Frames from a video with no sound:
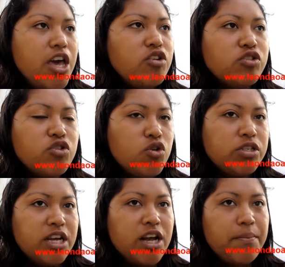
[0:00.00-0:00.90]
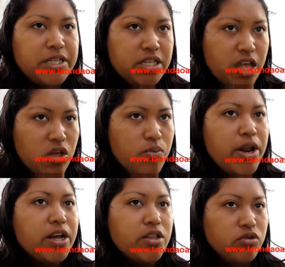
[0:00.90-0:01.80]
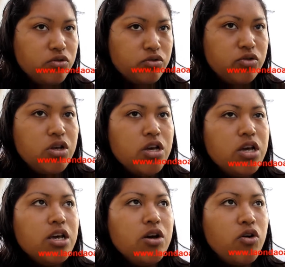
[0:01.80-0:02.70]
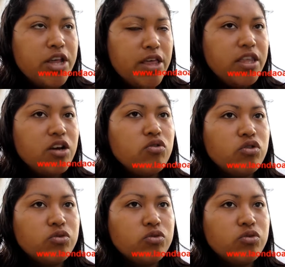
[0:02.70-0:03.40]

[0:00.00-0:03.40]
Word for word: ellos no están capacitados para que nos orienten o nos